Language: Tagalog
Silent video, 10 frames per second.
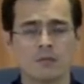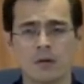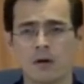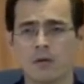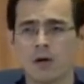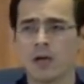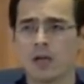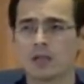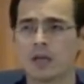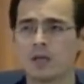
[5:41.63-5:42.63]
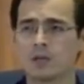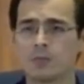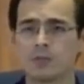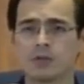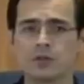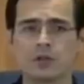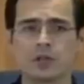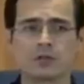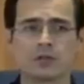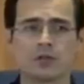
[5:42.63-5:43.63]
mawawala na tayo sa
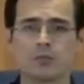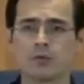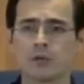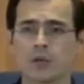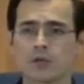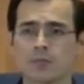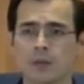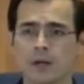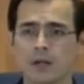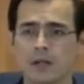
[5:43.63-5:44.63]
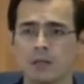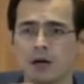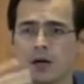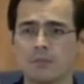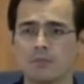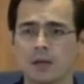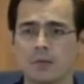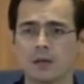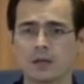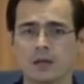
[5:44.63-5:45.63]
posisyon na to, sa upuan na to, pakikinabangan pa
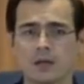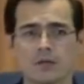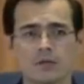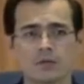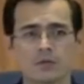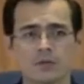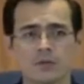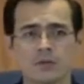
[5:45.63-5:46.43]
ng mga tagalungsod.